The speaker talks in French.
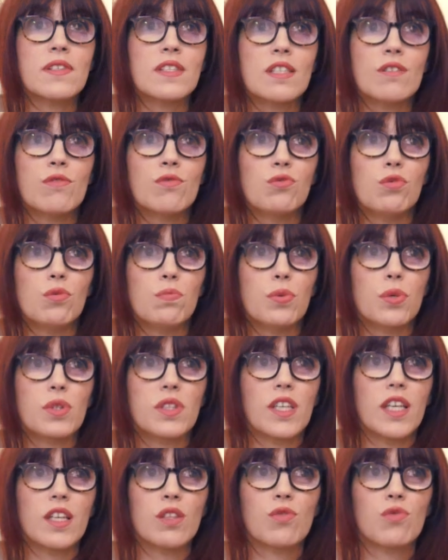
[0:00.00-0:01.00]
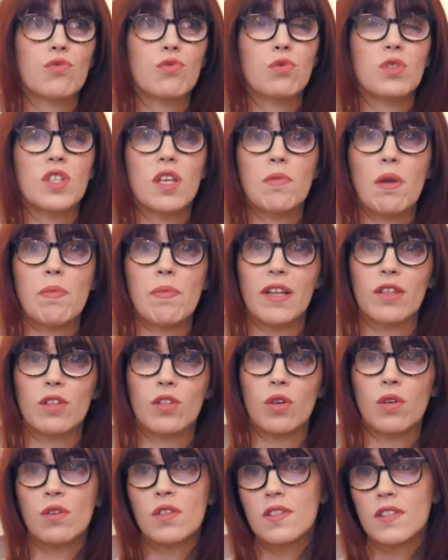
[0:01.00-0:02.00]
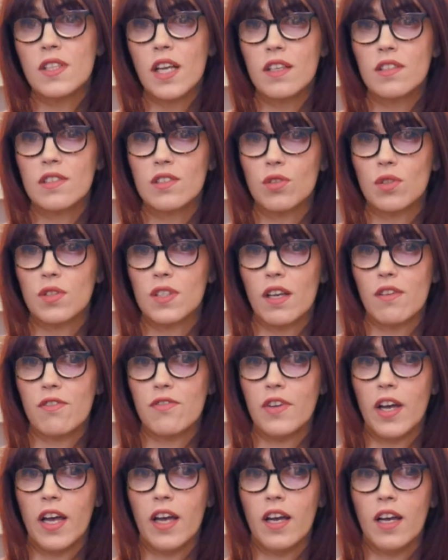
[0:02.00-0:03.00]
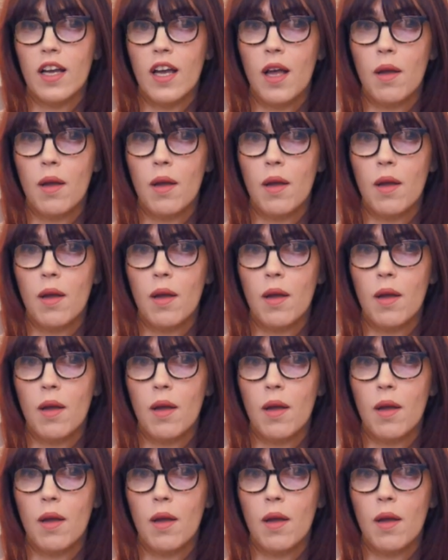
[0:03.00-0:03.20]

si vous peut-être vous n'aimez pas tant que ça ce que ça fait,